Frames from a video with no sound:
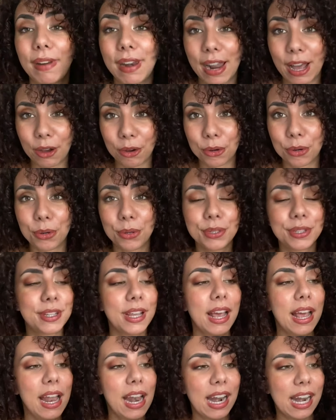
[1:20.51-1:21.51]
la rose
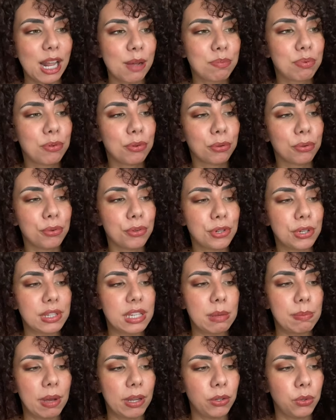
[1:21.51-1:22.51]
la plus rouge
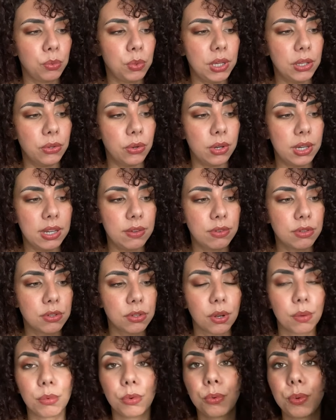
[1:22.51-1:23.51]
s'épanouit de Liv
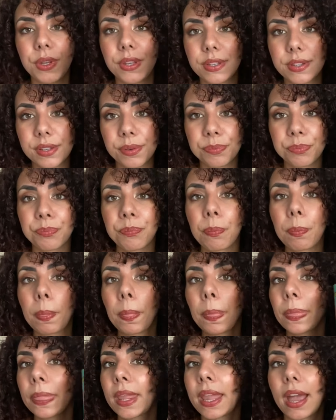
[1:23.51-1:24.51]
Stromquist.
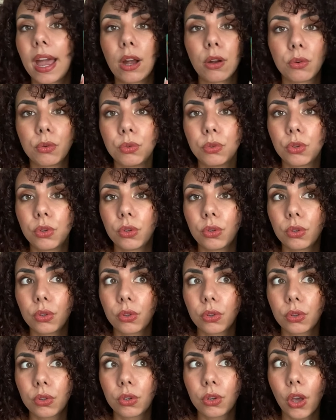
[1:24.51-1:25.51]
Un de
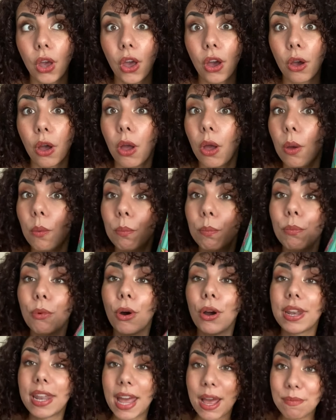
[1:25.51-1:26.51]
Cœur. Mon
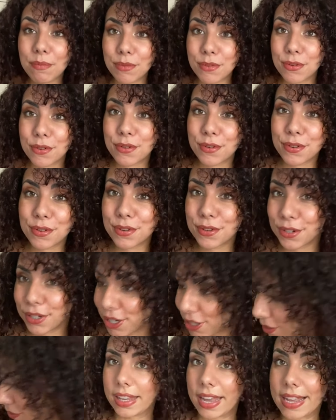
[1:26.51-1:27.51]

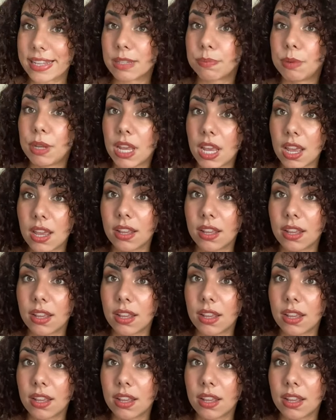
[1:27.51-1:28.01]
amour Gatsby